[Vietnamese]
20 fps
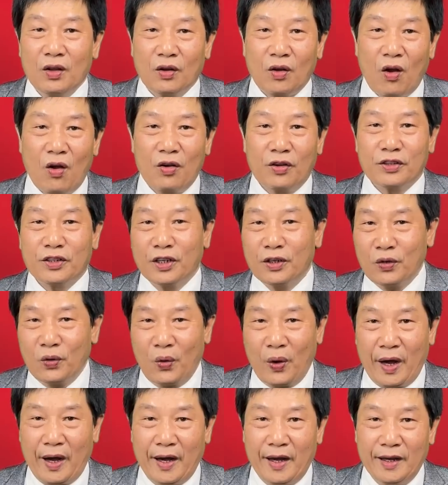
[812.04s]
có sức
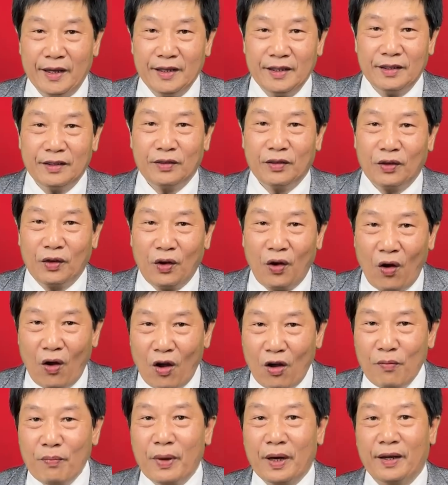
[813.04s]
khỏe
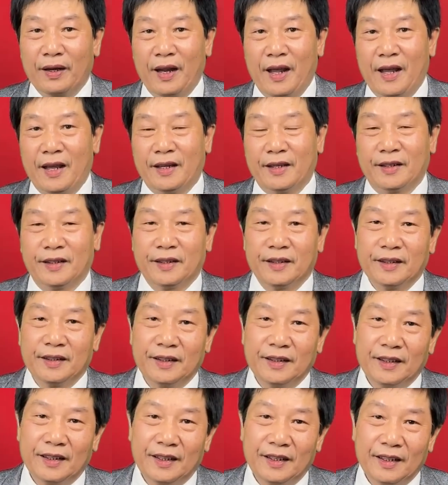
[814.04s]
có bình an
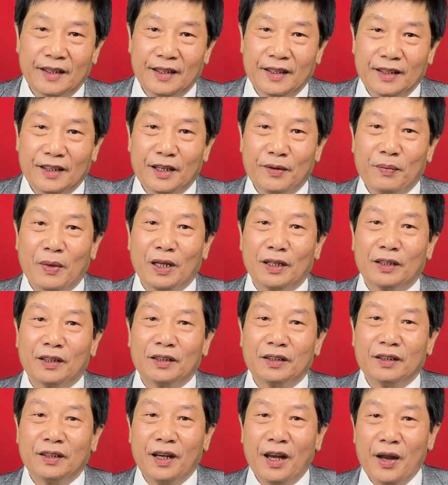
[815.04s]
nhưng mà
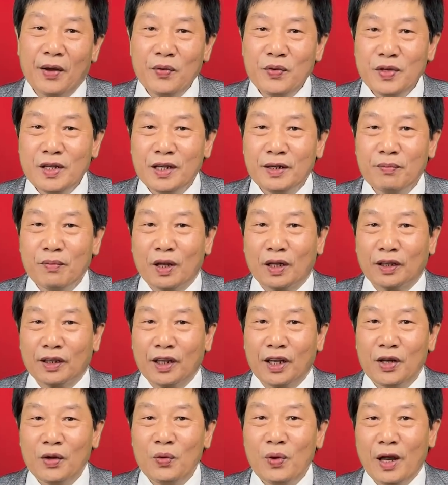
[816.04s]
nếu như mà
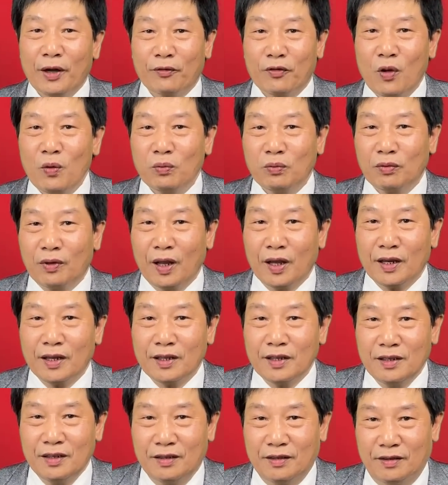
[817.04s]
thiếu hạnh phúc
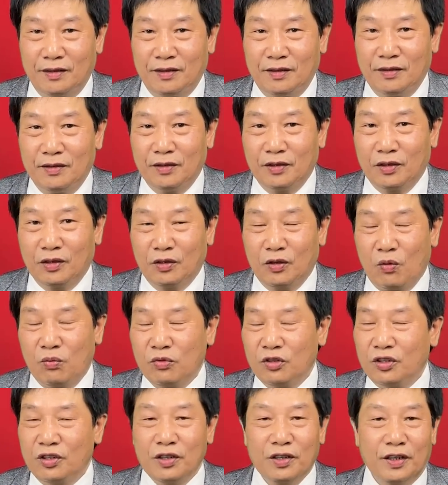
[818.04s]
thì
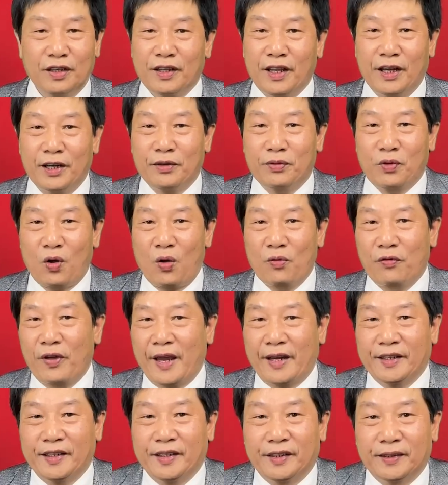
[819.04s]
cũng chưa có thể trọn
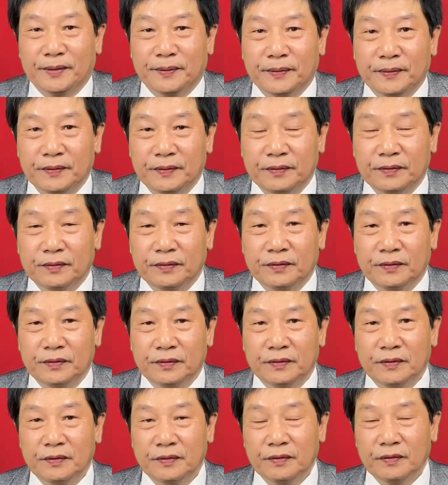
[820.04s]
vẹn được
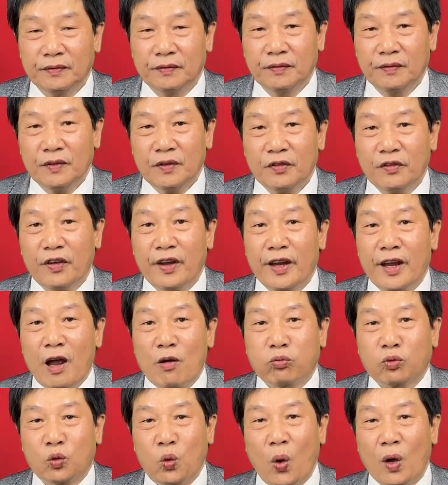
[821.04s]
về
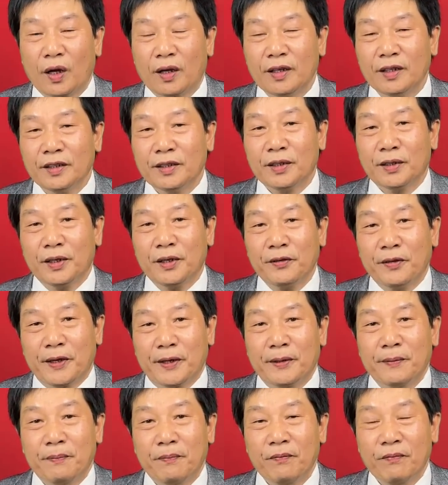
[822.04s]
học thuật đó, thưa quý vị
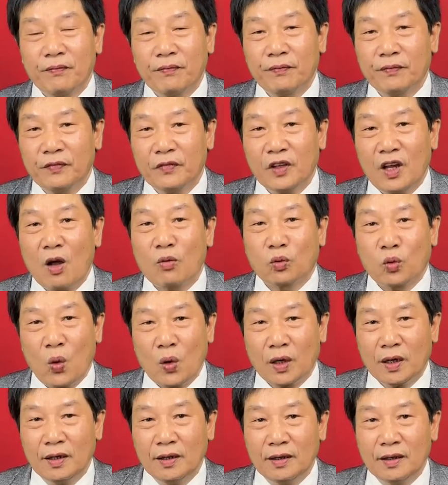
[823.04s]
học
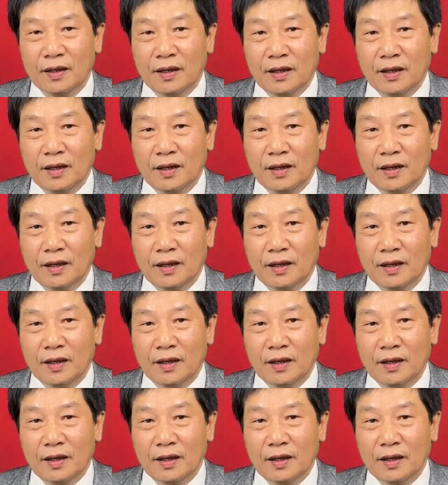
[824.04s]
thuật đó,